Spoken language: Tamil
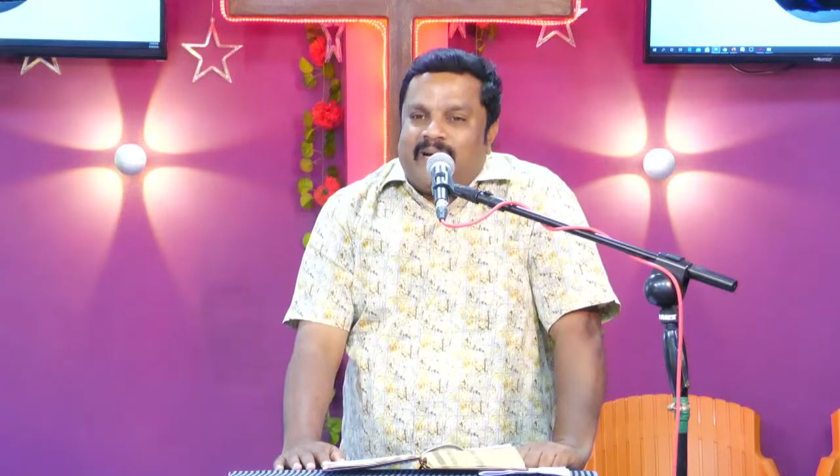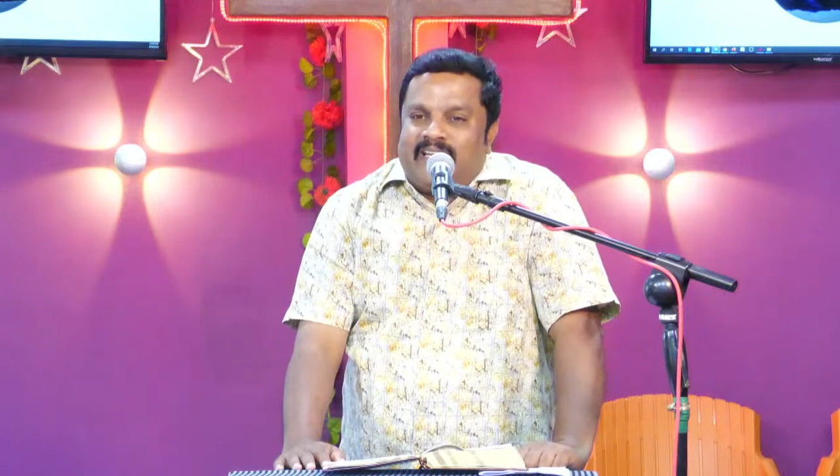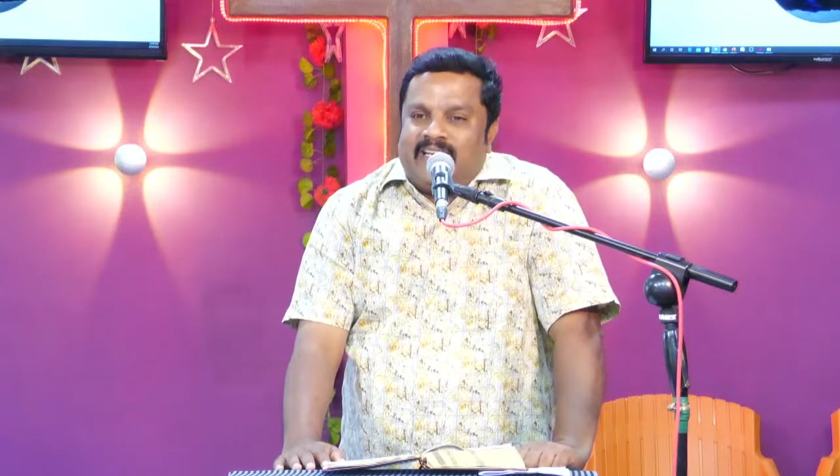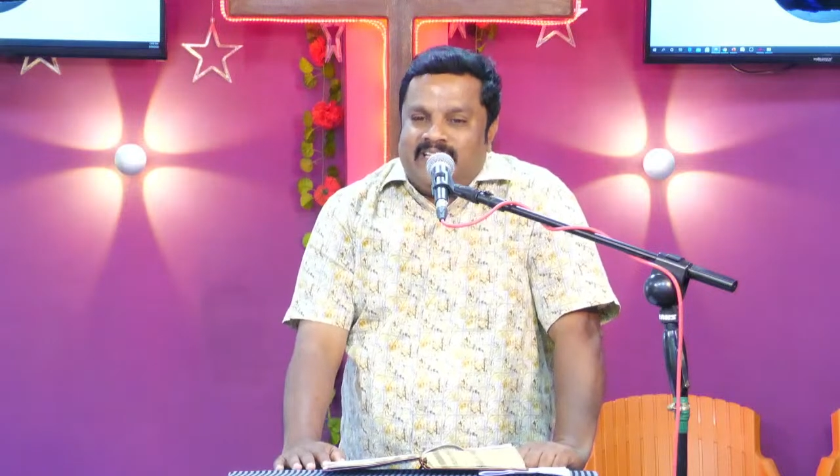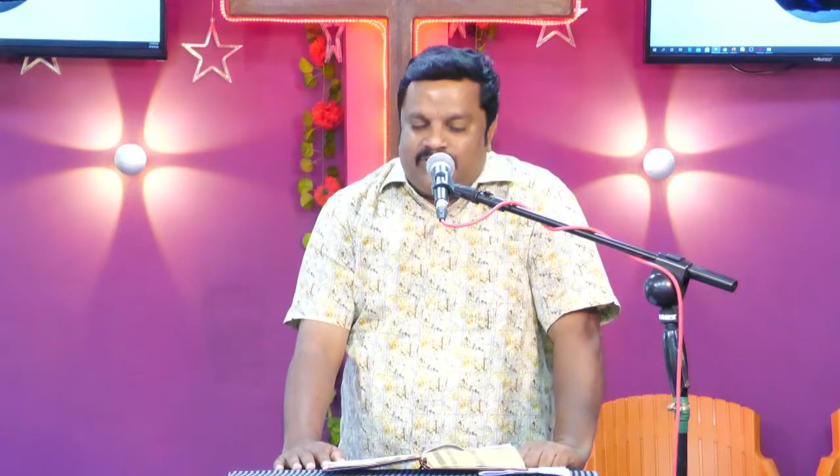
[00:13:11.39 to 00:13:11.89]

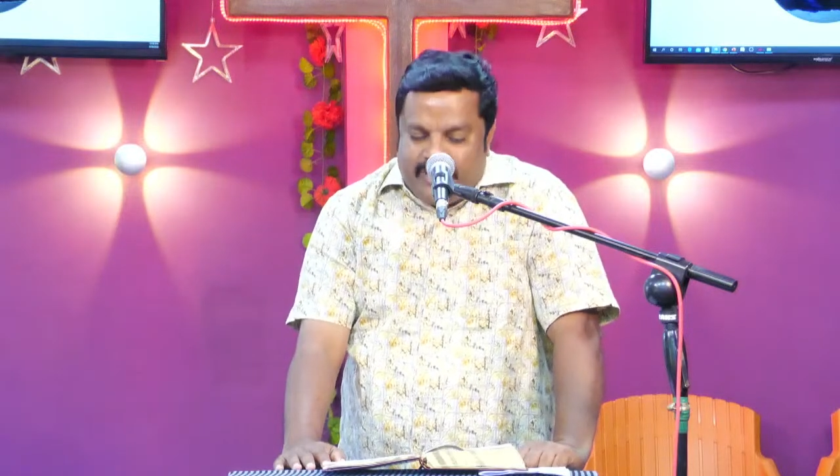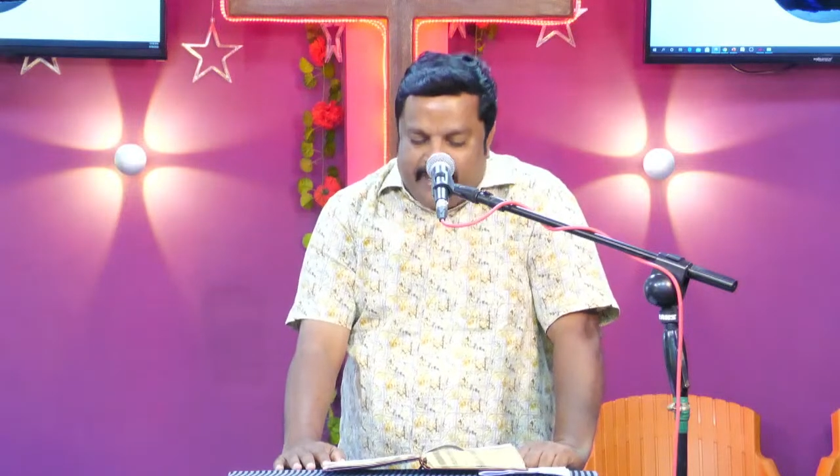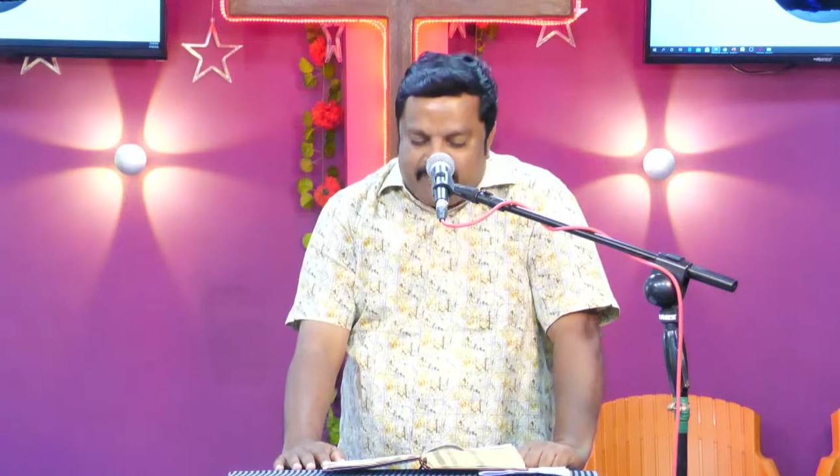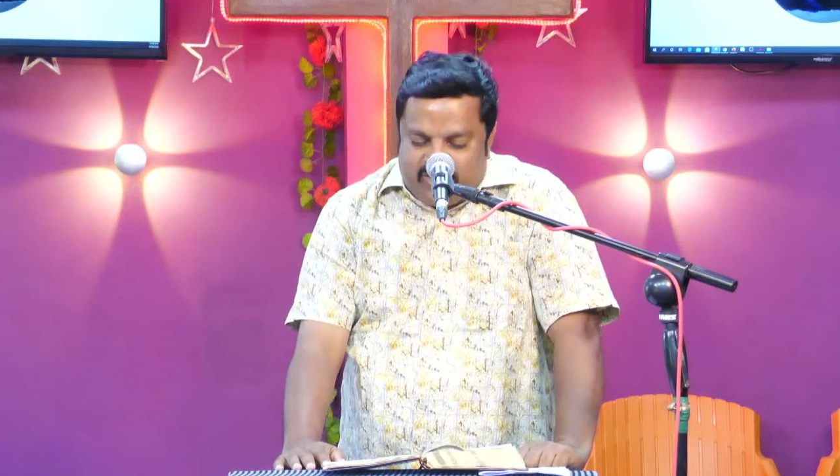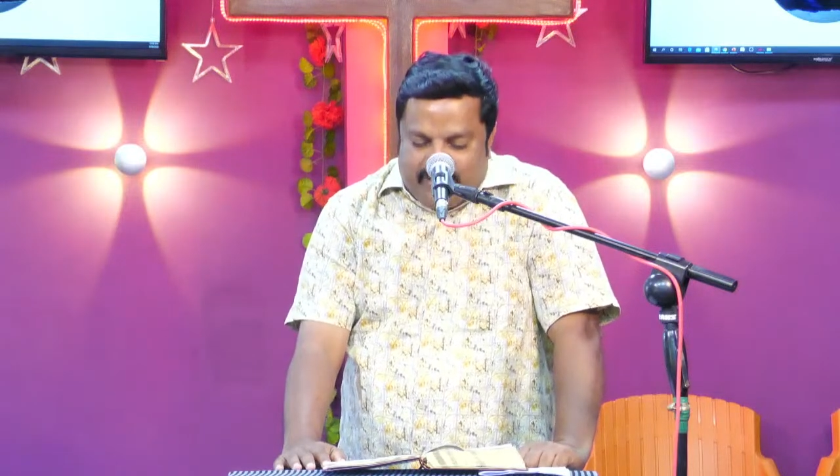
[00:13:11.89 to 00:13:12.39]
பாருங்கள்
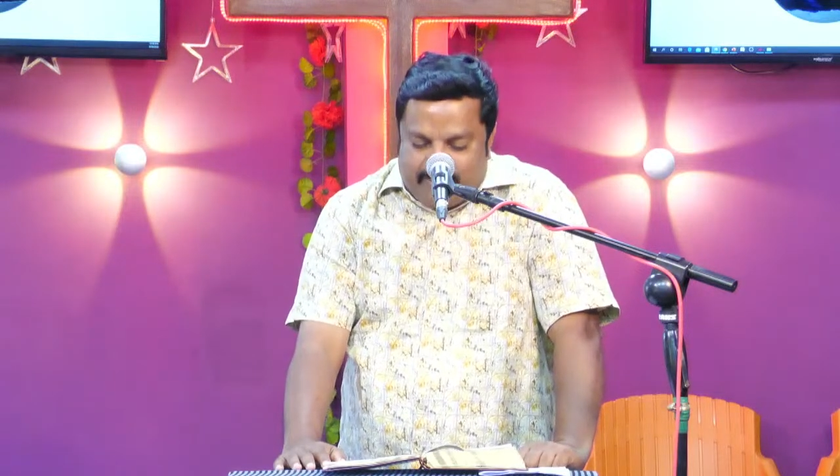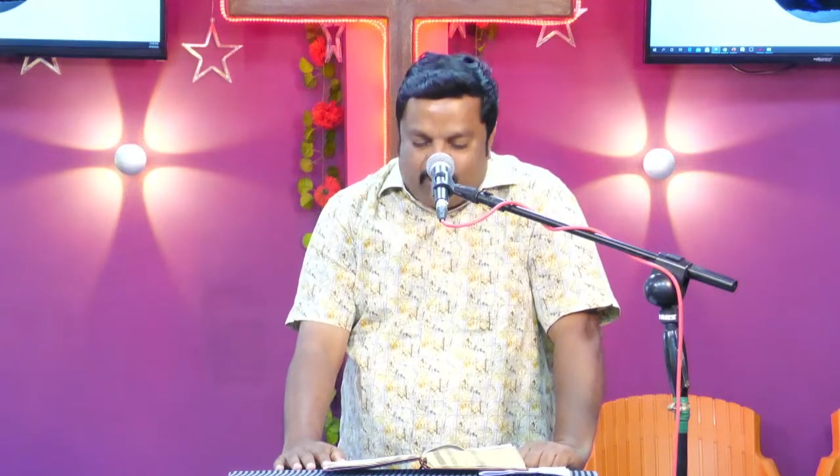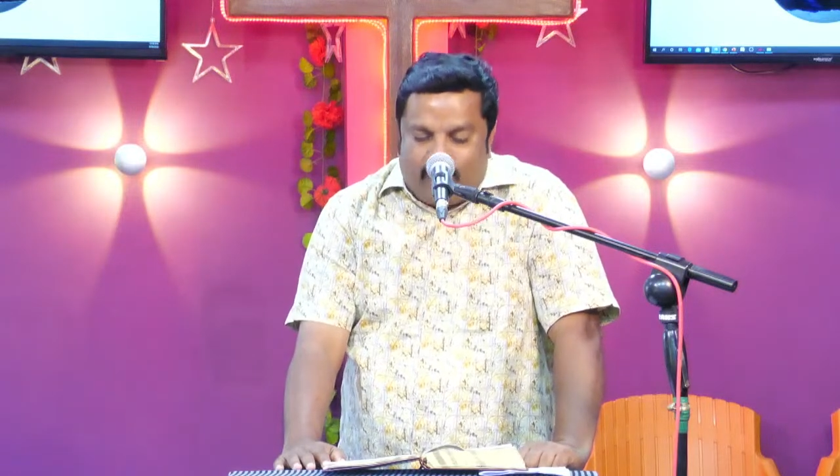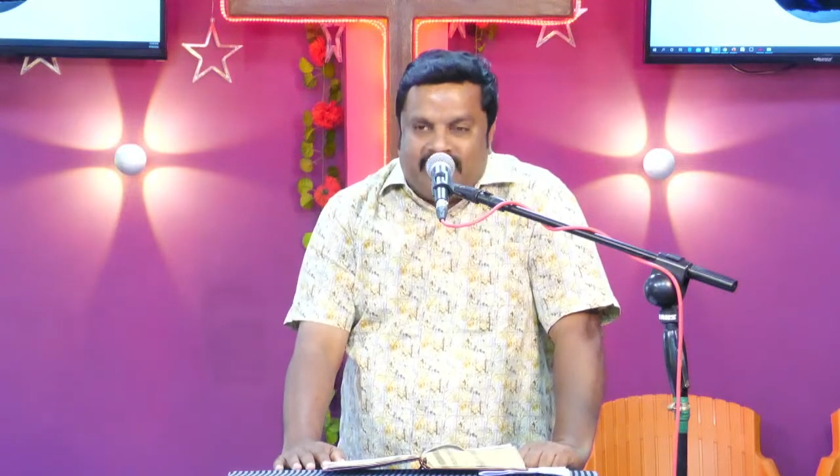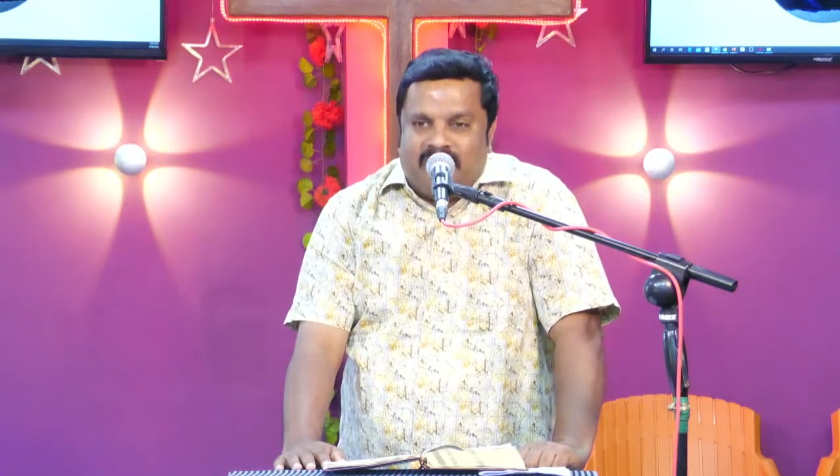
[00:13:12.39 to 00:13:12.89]
ஜேம்ஸ்
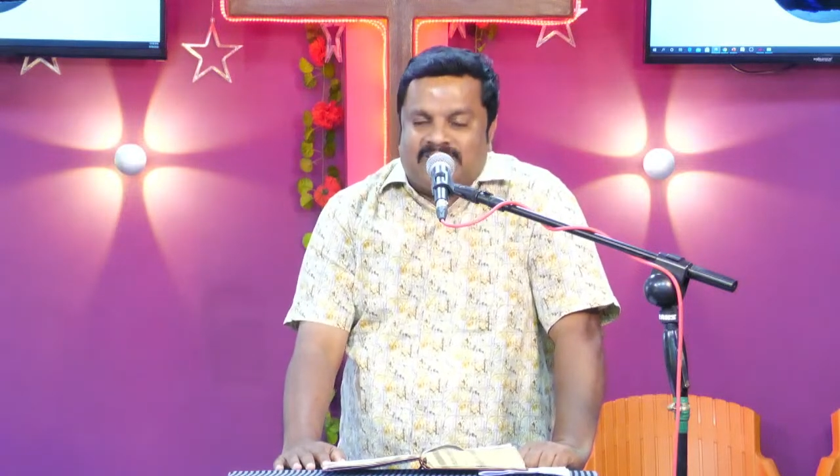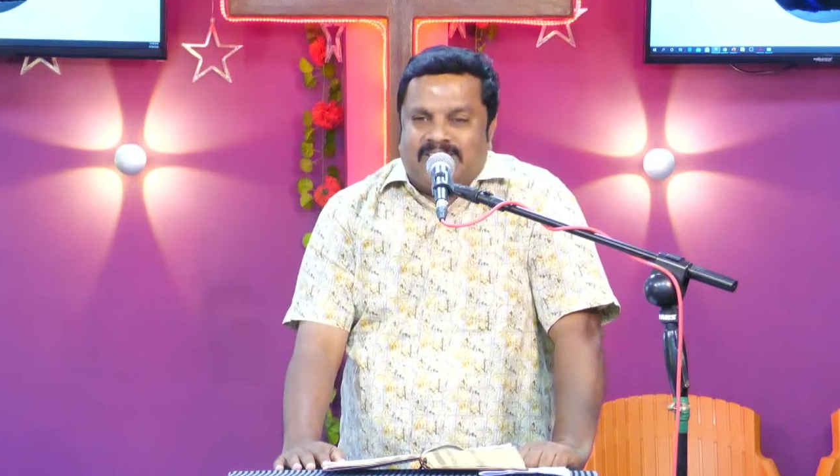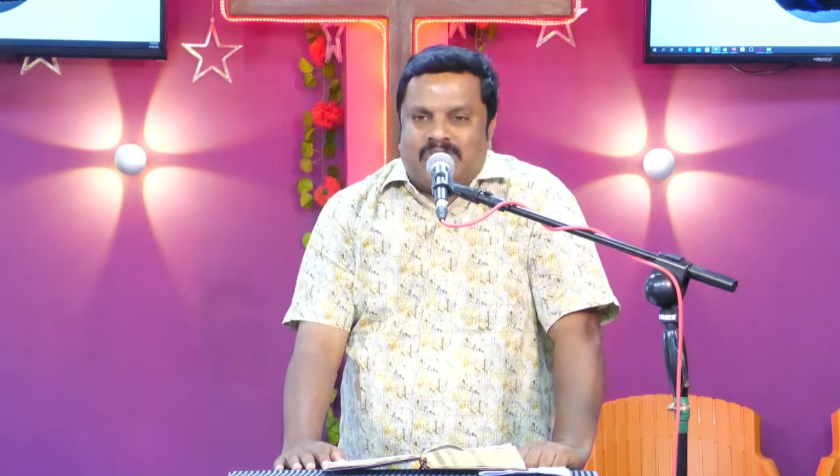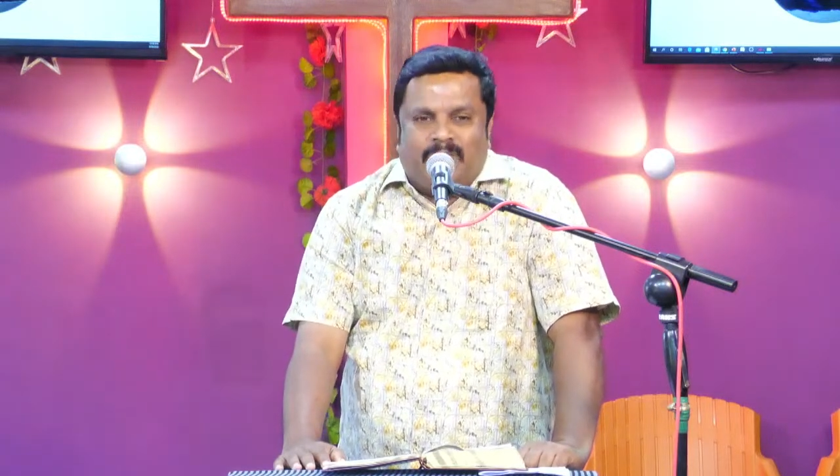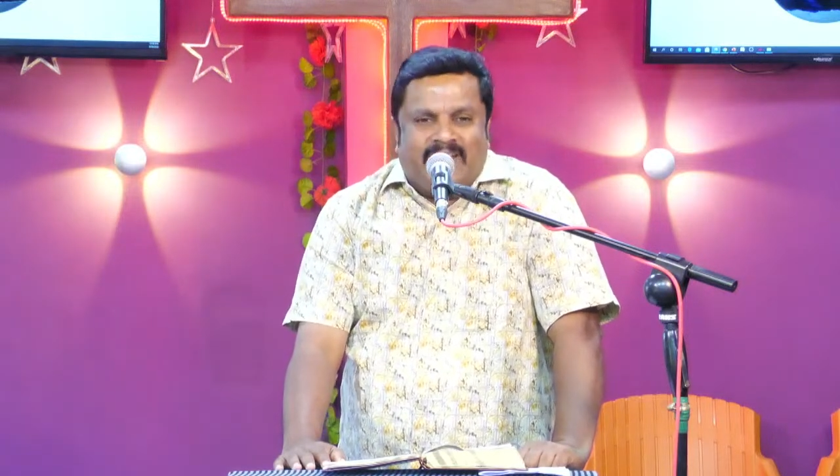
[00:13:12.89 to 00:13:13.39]
சாப்டர் ஒன்
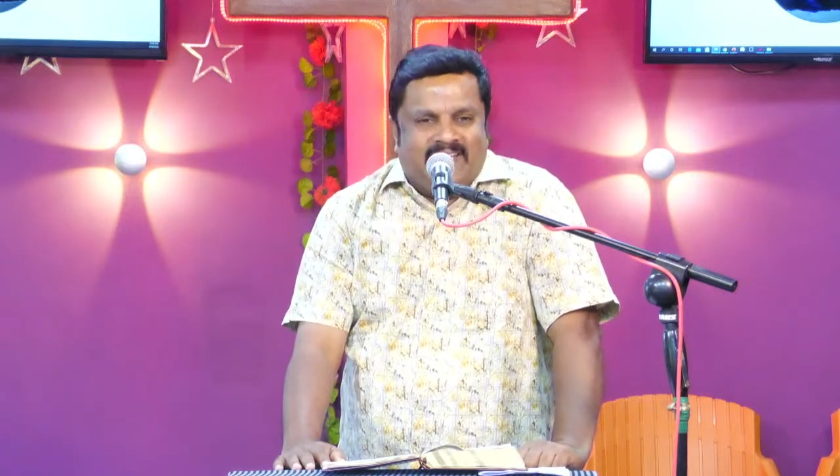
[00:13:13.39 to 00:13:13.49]
வர்சஸ் டுவெல்